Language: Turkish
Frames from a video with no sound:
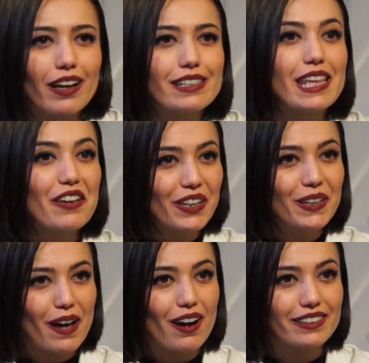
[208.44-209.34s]

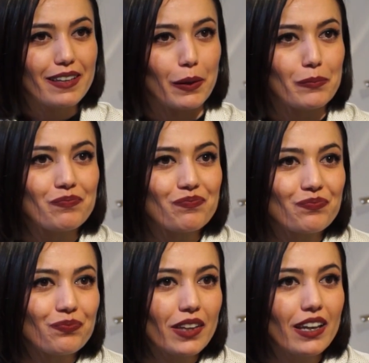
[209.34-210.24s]
Sevgili Nahide,
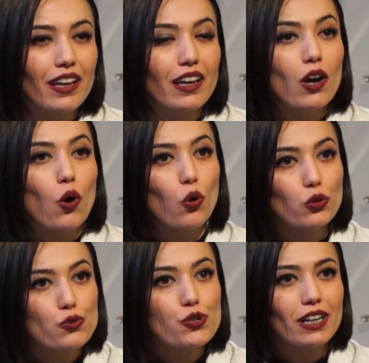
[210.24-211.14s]

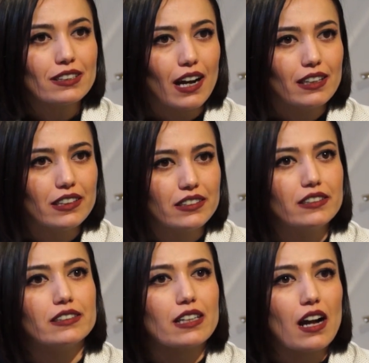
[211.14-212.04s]
oyuncu
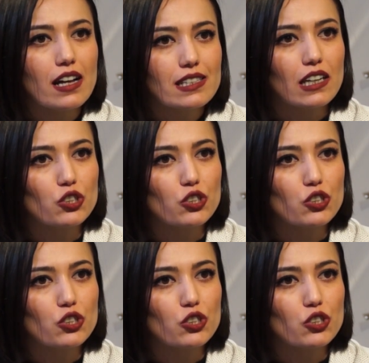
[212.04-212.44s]
adaylarının kast